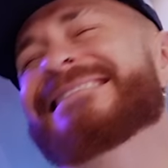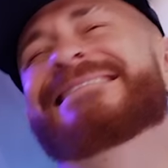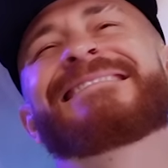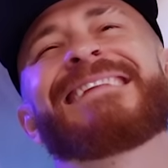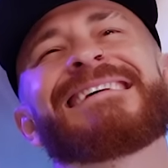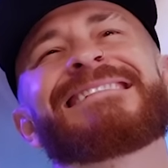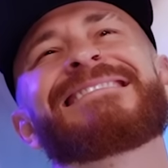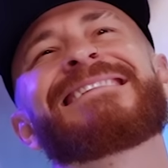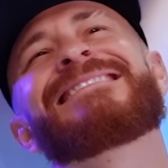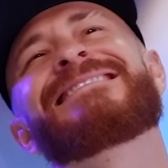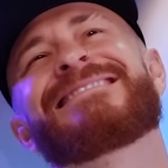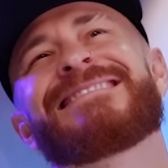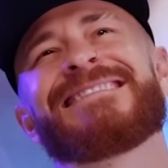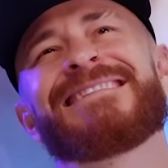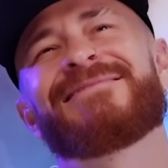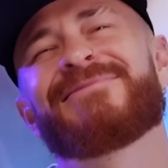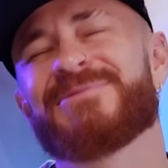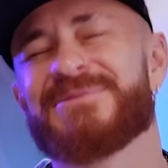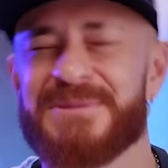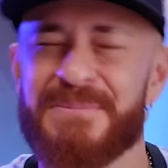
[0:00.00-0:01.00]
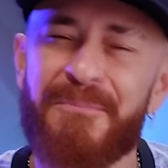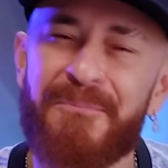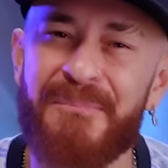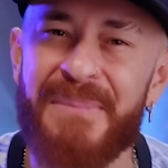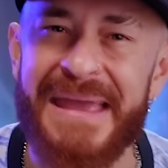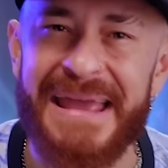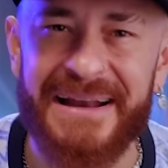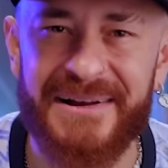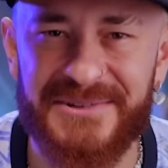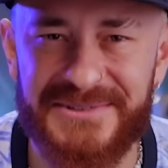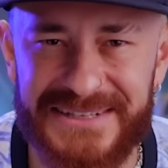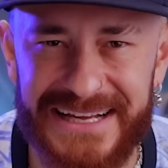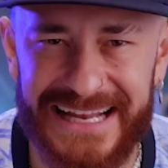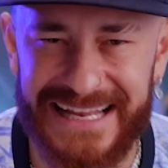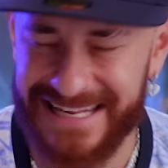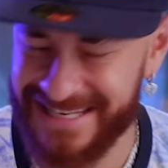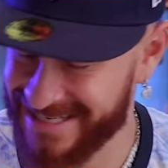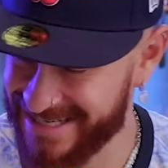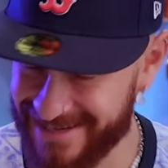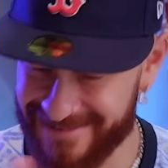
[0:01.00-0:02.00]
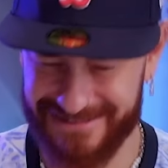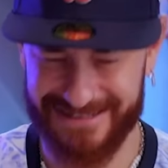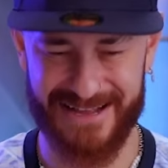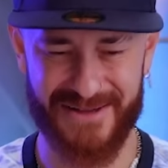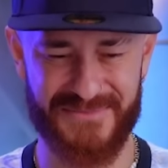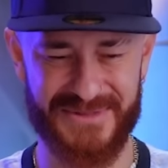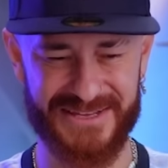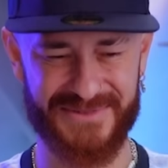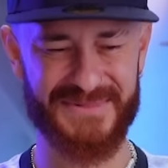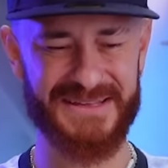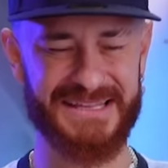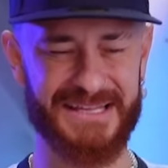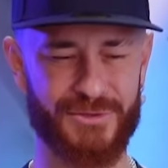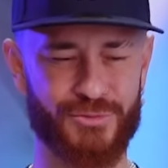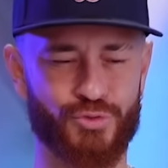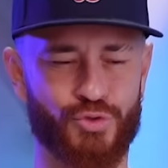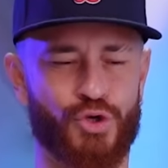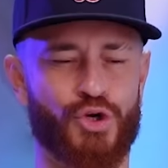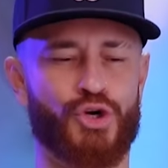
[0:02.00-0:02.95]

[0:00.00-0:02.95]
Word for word: decidindo de pênalti ali, tirando a camisa e metendo um.